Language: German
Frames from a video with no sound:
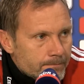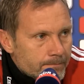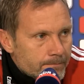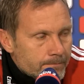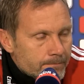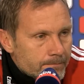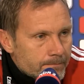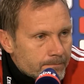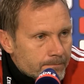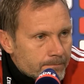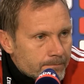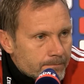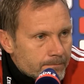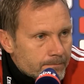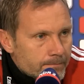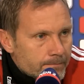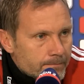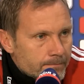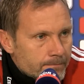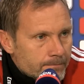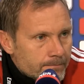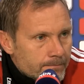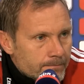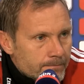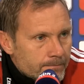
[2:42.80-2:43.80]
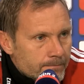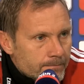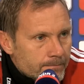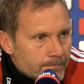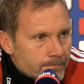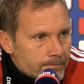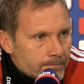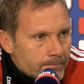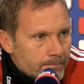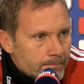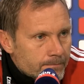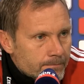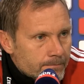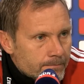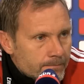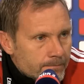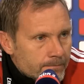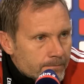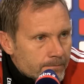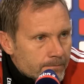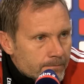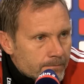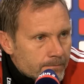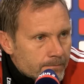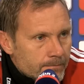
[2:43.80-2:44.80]
Michael ist so äh, ein bisschen
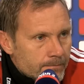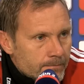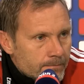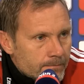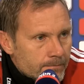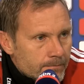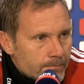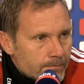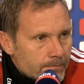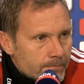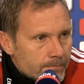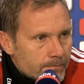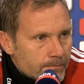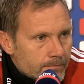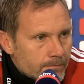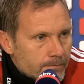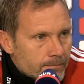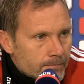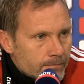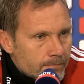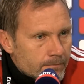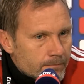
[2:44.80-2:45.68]
verfrüht vom Platz gegangen,